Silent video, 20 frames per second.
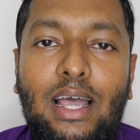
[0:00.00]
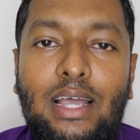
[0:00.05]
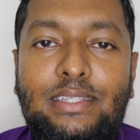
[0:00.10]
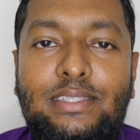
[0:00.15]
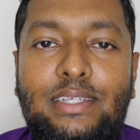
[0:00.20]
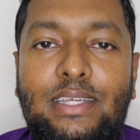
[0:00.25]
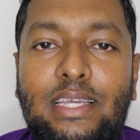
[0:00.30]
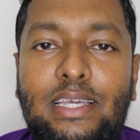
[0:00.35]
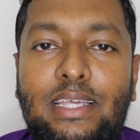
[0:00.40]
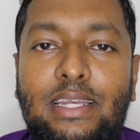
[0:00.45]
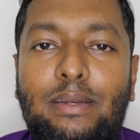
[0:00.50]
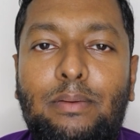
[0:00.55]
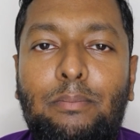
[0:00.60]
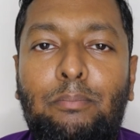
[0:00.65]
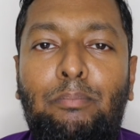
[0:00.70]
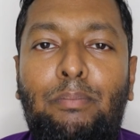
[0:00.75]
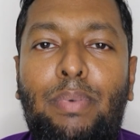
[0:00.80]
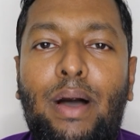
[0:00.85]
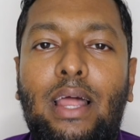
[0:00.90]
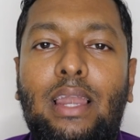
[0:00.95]
আজকের
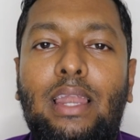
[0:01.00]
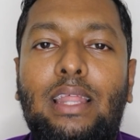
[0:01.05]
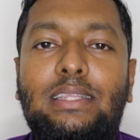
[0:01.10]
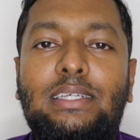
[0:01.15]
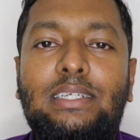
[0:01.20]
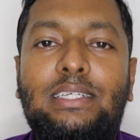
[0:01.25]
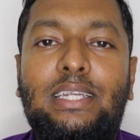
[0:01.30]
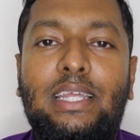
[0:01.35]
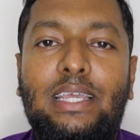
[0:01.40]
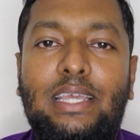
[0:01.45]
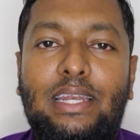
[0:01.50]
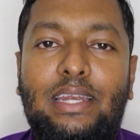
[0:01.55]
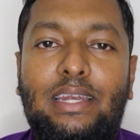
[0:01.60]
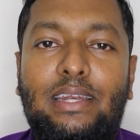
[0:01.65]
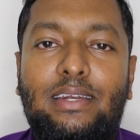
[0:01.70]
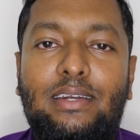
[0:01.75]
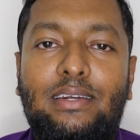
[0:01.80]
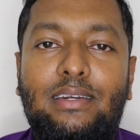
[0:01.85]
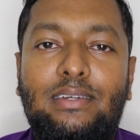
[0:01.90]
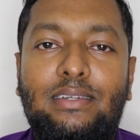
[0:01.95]
বাংলাদেশের
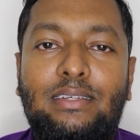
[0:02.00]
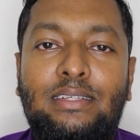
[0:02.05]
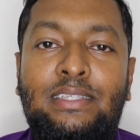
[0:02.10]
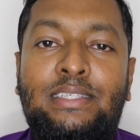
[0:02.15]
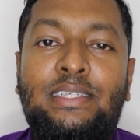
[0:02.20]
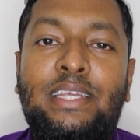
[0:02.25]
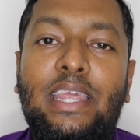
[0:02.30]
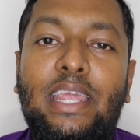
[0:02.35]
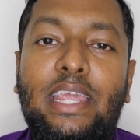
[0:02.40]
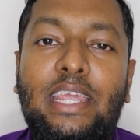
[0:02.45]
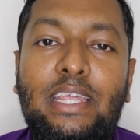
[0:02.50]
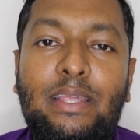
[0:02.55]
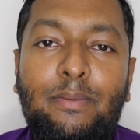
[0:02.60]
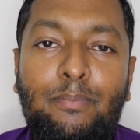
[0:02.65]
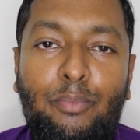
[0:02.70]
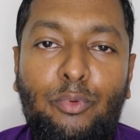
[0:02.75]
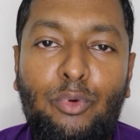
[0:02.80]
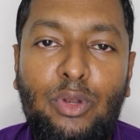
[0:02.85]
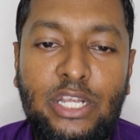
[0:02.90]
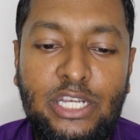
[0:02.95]
যেই
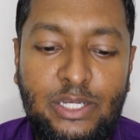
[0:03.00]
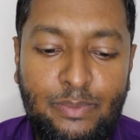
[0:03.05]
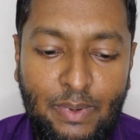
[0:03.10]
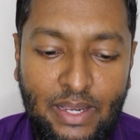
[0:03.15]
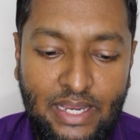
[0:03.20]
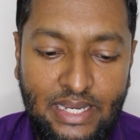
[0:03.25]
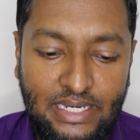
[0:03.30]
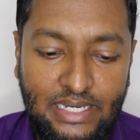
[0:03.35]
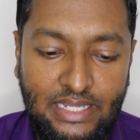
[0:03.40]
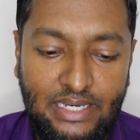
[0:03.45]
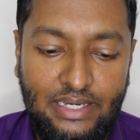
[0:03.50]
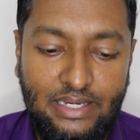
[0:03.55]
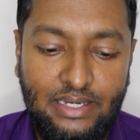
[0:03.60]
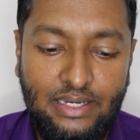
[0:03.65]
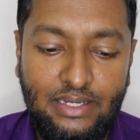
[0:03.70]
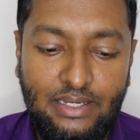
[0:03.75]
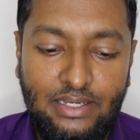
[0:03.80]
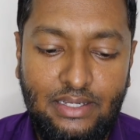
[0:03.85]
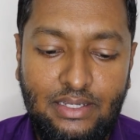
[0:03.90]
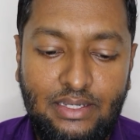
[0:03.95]
পুলিশ বাহিনীর
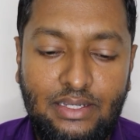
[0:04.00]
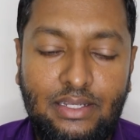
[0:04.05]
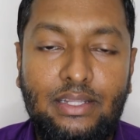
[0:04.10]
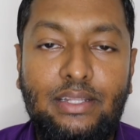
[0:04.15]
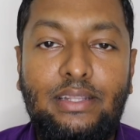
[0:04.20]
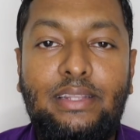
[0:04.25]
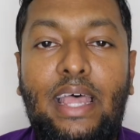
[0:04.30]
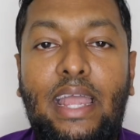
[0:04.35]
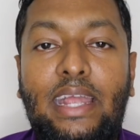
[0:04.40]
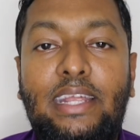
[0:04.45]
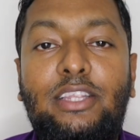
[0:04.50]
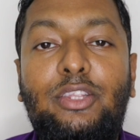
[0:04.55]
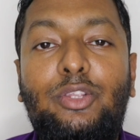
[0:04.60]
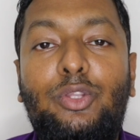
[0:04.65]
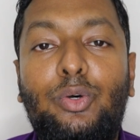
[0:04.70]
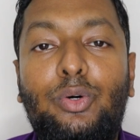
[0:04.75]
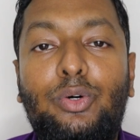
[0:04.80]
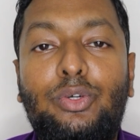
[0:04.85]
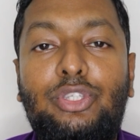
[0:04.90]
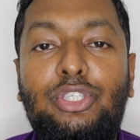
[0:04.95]

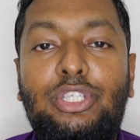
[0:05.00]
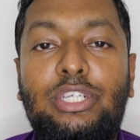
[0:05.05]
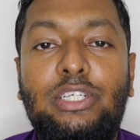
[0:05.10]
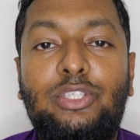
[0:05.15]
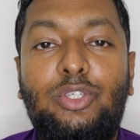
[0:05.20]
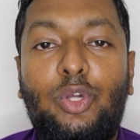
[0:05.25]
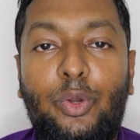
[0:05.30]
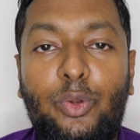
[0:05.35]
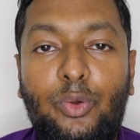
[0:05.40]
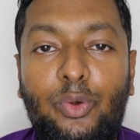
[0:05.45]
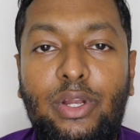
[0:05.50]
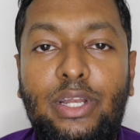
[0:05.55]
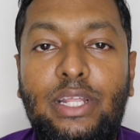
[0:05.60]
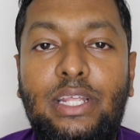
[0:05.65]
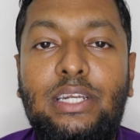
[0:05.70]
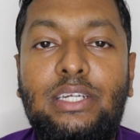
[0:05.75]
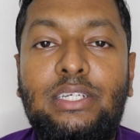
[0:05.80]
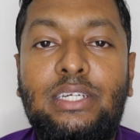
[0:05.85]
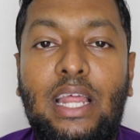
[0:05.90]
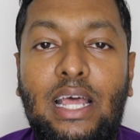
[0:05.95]
দায়িত্ব হচ্ছে
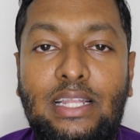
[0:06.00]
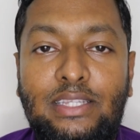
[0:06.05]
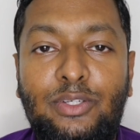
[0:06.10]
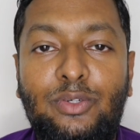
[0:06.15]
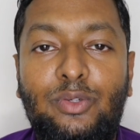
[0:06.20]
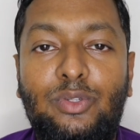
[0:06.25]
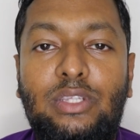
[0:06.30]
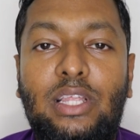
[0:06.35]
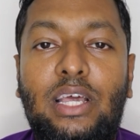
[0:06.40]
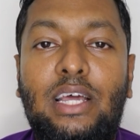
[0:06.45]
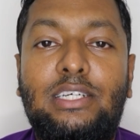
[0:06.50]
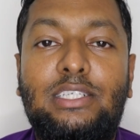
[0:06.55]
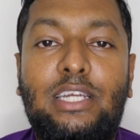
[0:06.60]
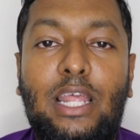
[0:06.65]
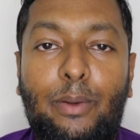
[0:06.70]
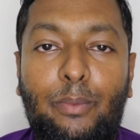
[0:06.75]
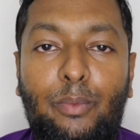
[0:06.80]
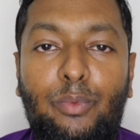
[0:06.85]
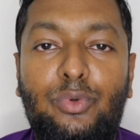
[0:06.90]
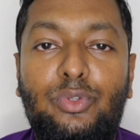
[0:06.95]
জনগণের স্বাধীনতা
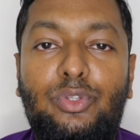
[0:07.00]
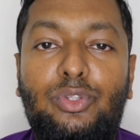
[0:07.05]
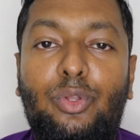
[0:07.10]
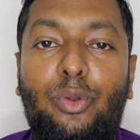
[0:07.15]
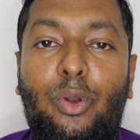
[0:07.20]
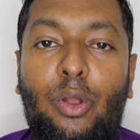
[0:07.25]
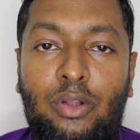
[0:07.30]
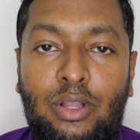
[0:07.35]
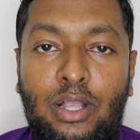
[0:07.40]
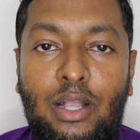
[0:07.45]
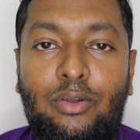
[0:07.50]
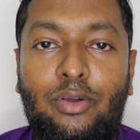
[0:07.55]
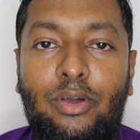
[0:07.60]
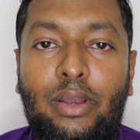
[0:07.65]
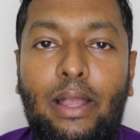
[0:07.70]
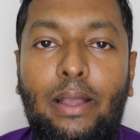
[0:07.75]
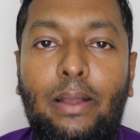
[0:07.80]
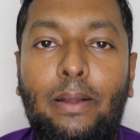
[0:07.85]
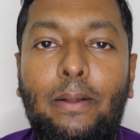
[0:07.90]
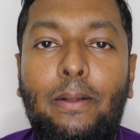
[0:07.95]
সার্বভৌমত্ব রক্ষা
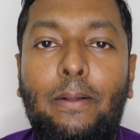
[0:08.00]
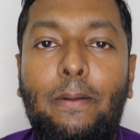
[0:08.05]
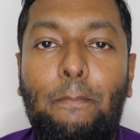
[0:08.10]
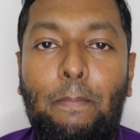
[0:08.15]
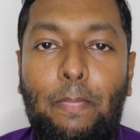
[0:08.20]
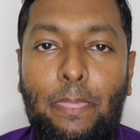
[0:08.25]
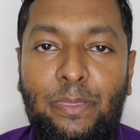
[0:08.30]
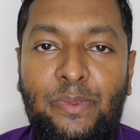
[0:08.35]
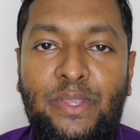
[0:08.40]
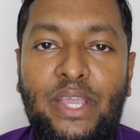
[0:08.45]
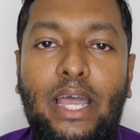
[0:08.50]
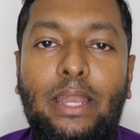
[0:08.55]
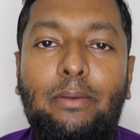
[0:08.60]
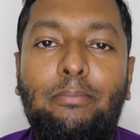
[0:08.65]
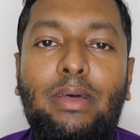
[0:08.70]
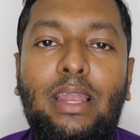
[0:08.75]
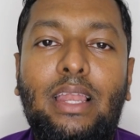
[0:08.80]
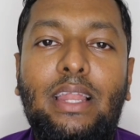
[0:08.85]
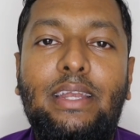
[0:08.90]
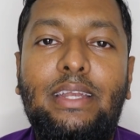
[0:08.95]
করা
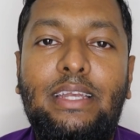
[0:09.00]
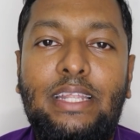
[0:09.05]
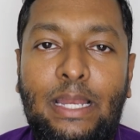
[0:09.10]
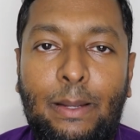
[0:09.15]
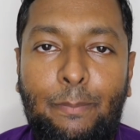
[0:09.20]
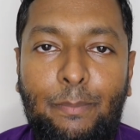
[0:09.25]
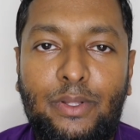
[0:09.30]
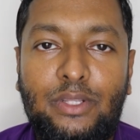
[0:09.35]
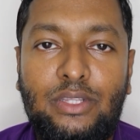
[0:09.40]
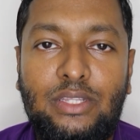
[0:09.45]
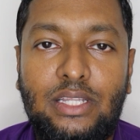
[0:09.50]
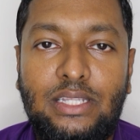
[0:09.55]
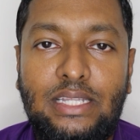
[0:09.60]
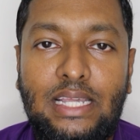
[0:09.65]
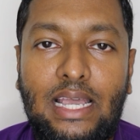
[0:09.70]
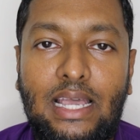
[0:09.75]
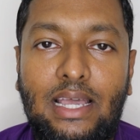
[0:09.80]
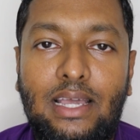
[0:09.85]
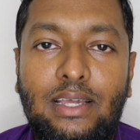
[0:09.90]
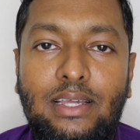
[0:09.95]
জানমালের নিরাপত্তা
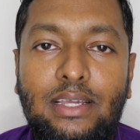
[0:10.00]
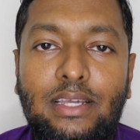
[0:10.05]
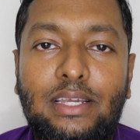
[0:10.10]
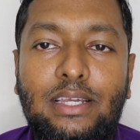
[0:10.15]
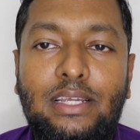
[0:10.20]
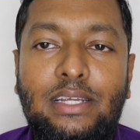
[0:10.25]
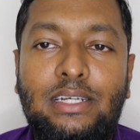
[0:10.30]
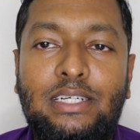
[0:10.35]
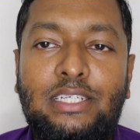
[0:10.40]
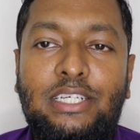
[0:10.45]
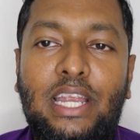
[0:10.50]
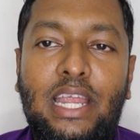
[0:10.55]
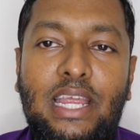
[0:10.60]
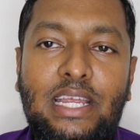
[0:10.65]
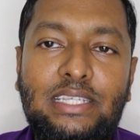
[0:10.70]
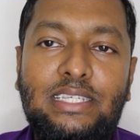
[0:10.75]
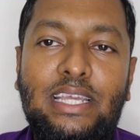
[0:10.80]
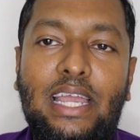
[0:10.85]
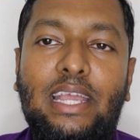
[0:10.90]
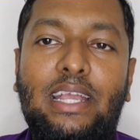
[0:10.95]
দেয়া
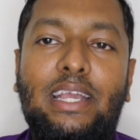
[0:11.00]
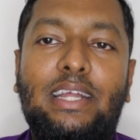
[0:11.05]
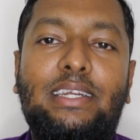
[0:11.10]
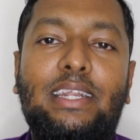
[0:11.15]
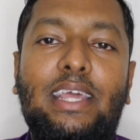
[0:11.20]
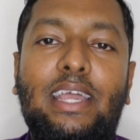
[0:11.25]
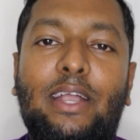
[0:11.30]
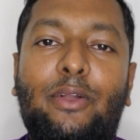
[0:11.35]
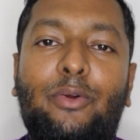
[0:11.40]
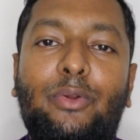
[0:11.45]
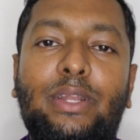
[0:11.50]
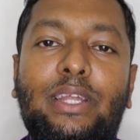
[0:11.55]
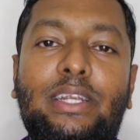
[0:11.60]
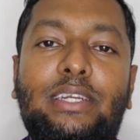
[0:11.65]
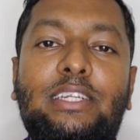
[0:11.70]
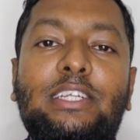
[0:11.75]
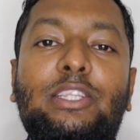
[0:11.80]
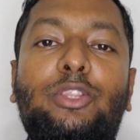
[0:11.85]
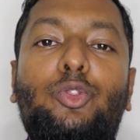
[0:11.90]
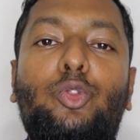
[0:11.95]
সেই জায়গাটা এখন
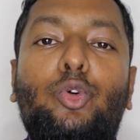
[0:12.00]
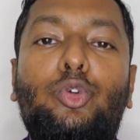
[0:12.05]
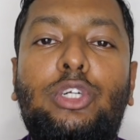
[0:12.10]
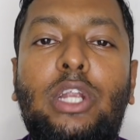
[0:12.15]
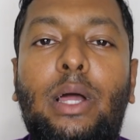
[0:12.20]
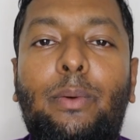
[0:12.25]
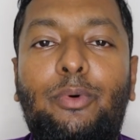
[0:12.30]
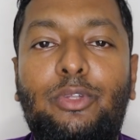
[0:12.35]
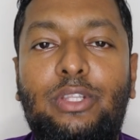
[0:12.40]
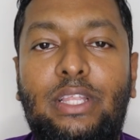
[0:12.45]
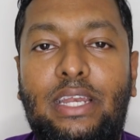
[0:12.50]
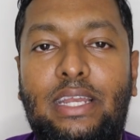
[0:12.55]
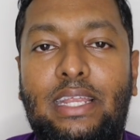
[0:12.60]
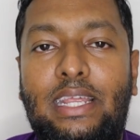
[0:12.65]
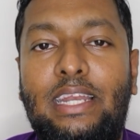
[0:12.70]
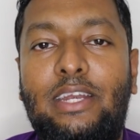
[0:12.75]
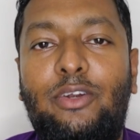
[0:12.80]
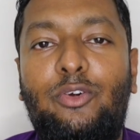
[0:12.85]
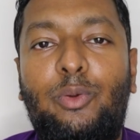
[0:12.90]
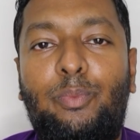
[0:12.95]
একটি তোষামদের
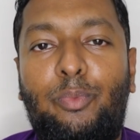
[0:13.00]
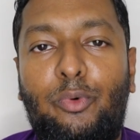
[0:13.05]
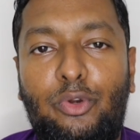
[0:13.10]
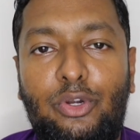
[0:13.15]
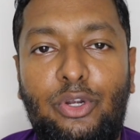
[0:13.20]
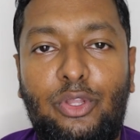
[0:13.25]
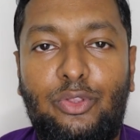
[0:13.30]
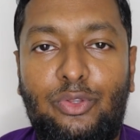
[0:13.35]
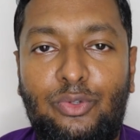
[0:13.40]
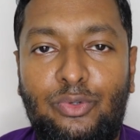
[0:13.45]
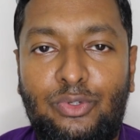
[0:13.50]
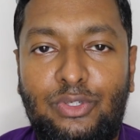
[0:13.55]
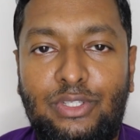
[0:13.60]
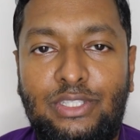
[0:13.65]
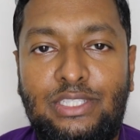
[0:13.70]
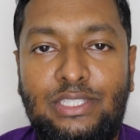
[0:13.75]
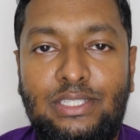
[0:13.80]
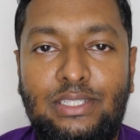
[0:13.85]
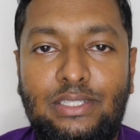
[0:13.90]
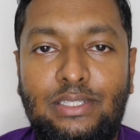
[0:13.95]
কেন্দ্রে পরিণত
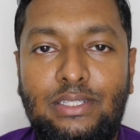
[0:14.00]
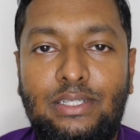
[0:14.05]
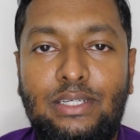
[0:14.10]
হয়েছে